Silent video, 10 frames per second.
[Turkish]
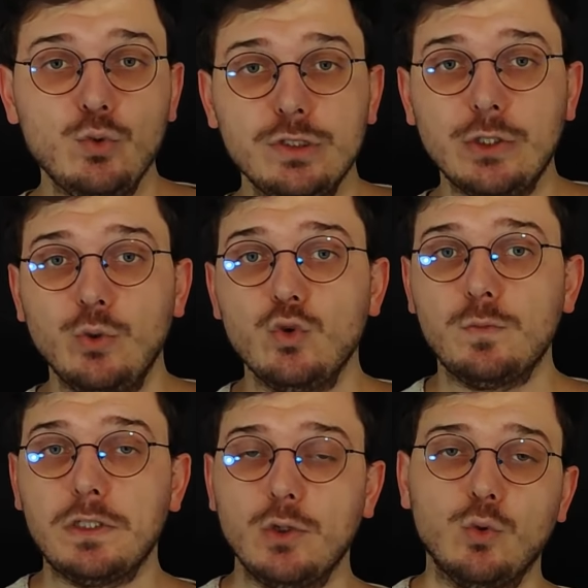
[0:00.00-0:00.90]

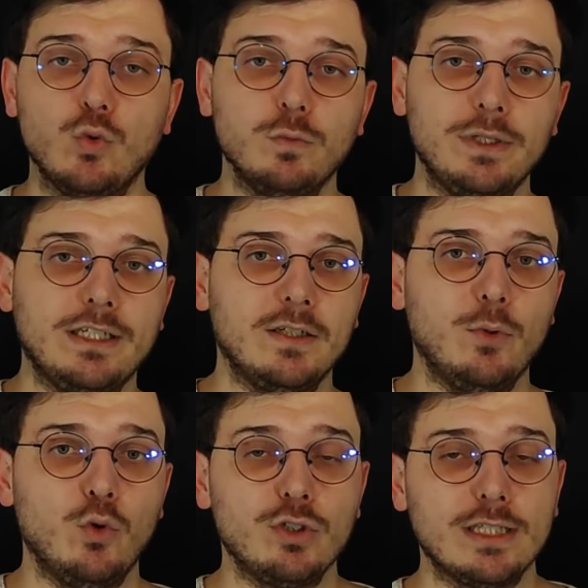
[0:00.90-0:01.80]
%100 bize uygun bir
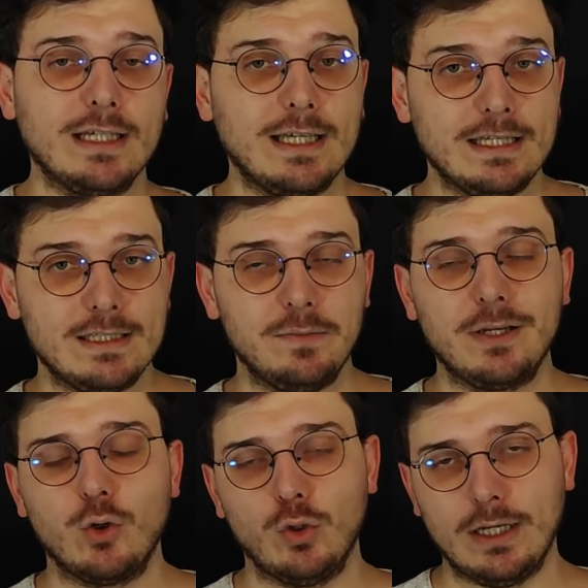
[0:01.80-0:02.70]
kitabı önceden
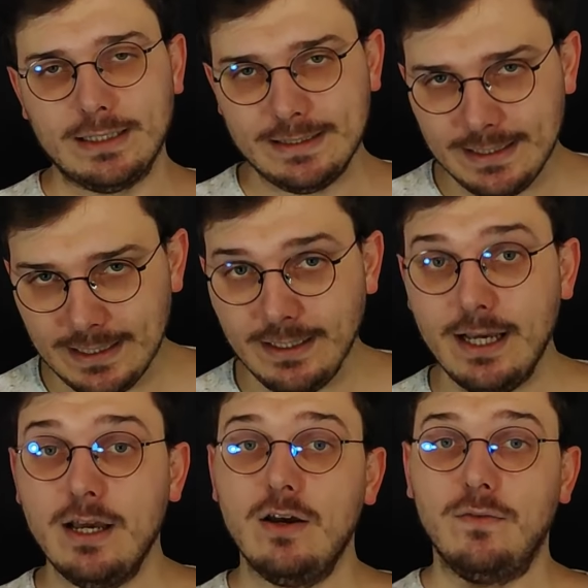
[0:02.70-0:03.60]
kestirmek kolay değil
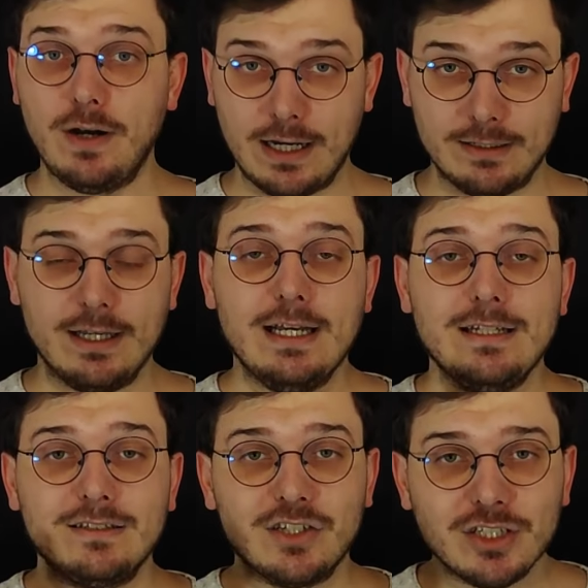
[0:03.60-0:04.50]
fakat
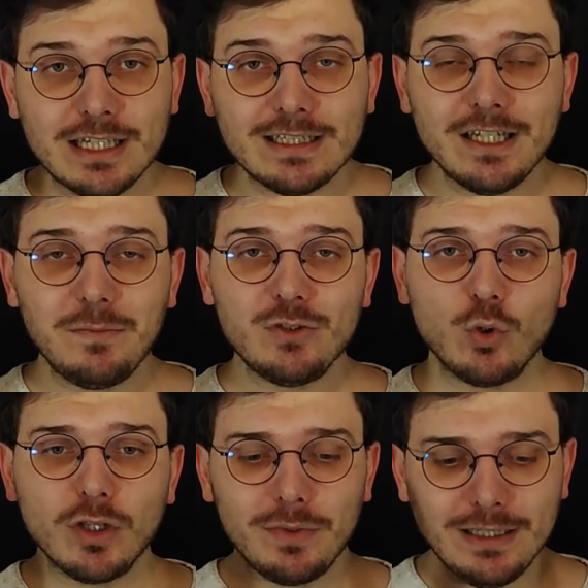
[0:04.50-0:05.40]
seçeneklerimizi
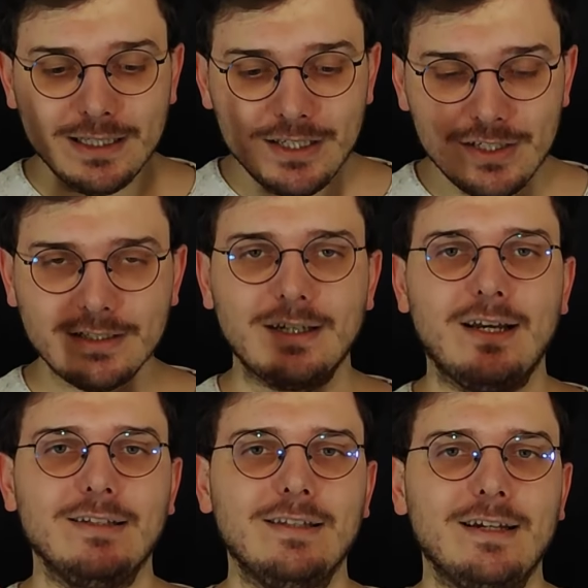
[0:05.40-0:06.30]
olabildiğince
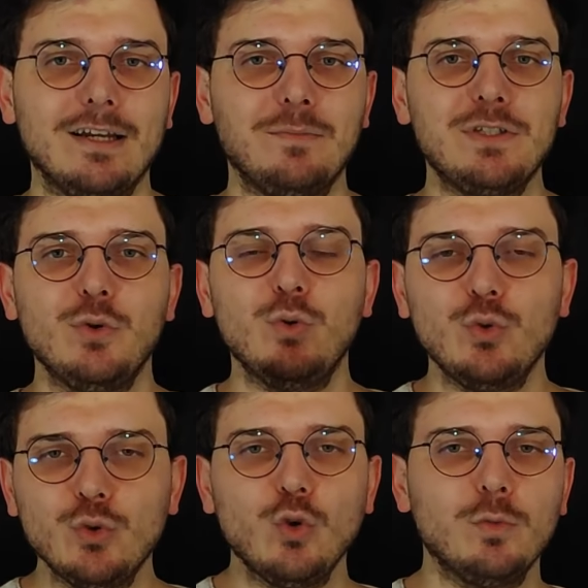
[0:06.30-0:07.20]
daraltarak bize
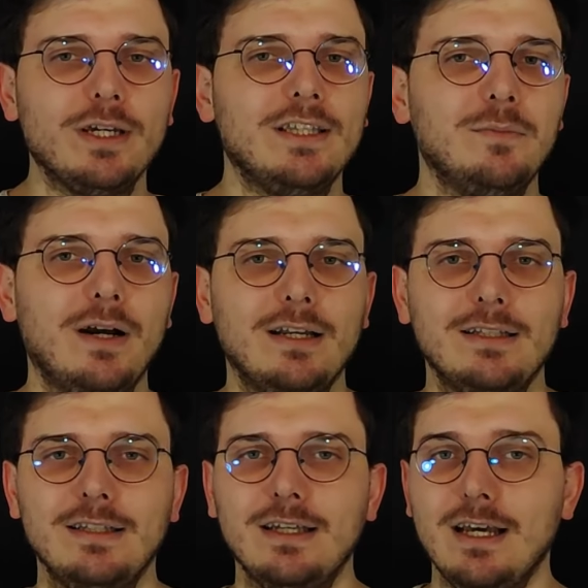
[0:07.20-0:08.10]
uygun olma
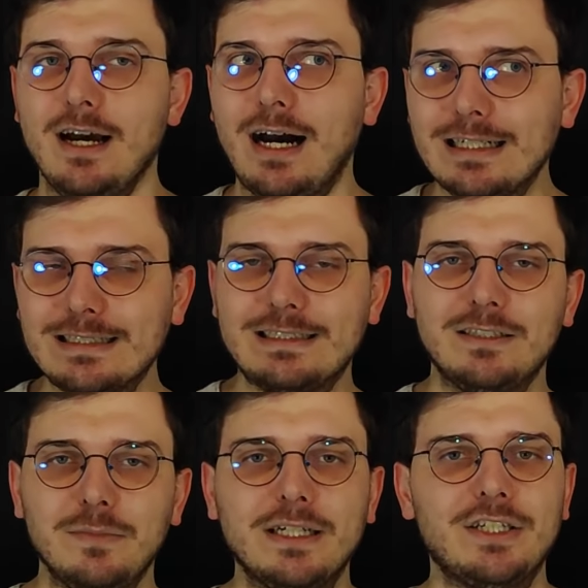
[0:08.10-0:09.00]
ihtimalini
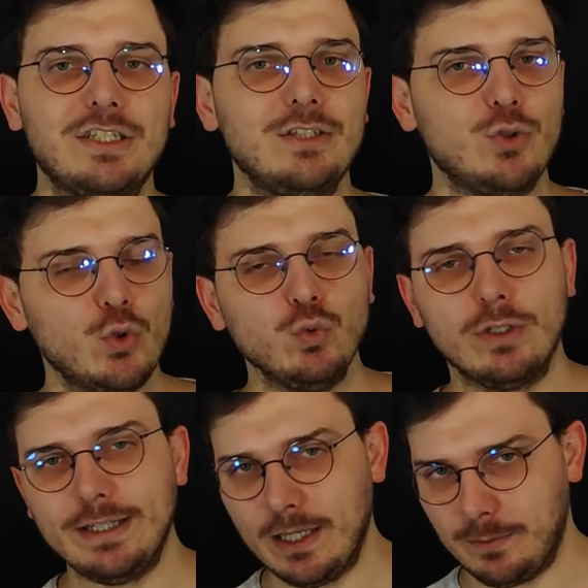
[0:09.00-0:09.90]
arttırmak için şunları